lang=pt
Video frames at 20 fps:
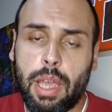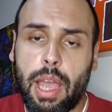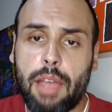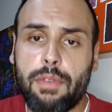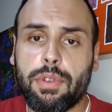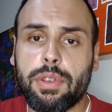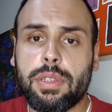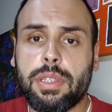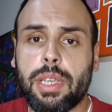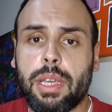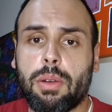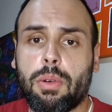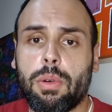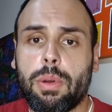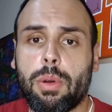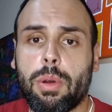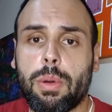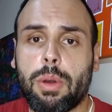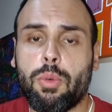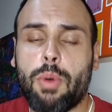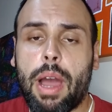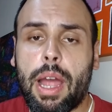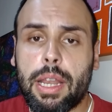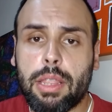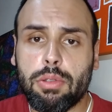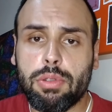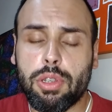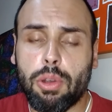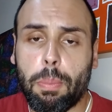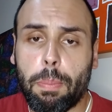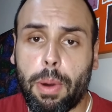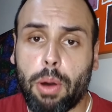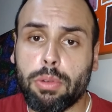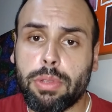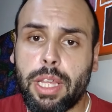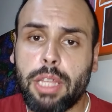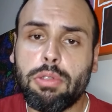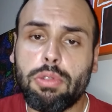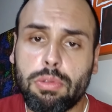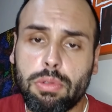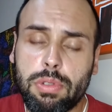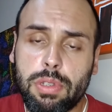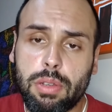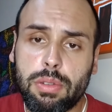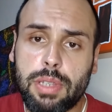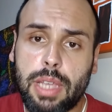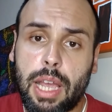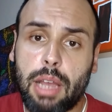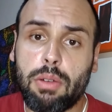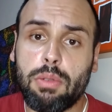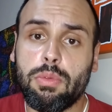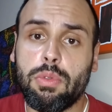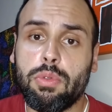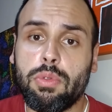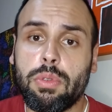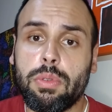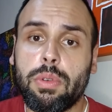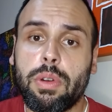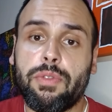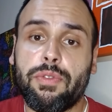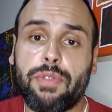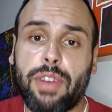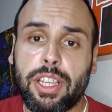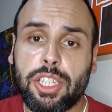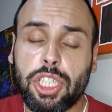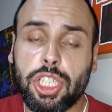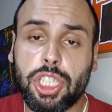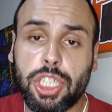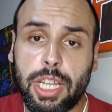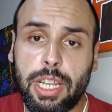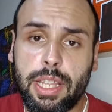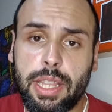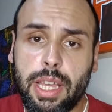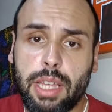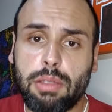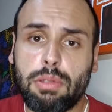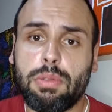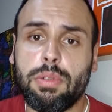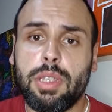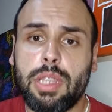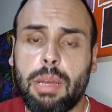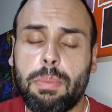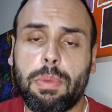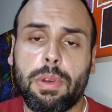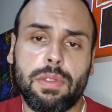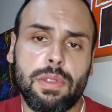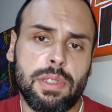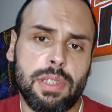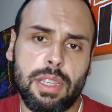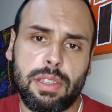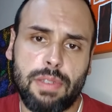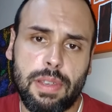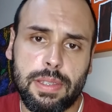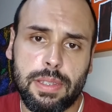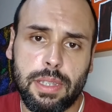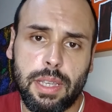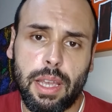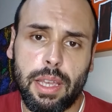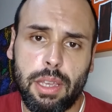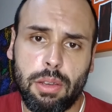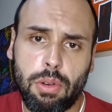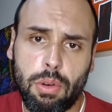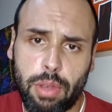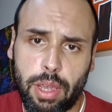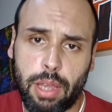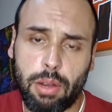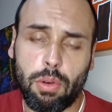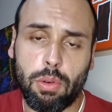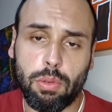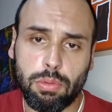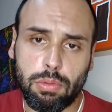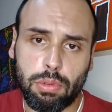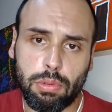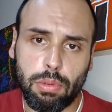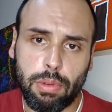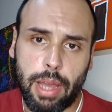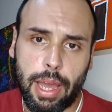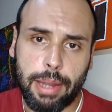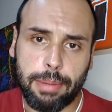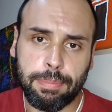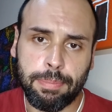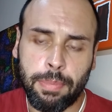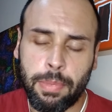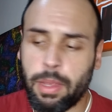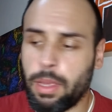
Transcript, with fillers: E aí você guarda o seu pau dentro do seu saco, faz xixi ali dentro e depois você esvazia em qualquer outro lugar.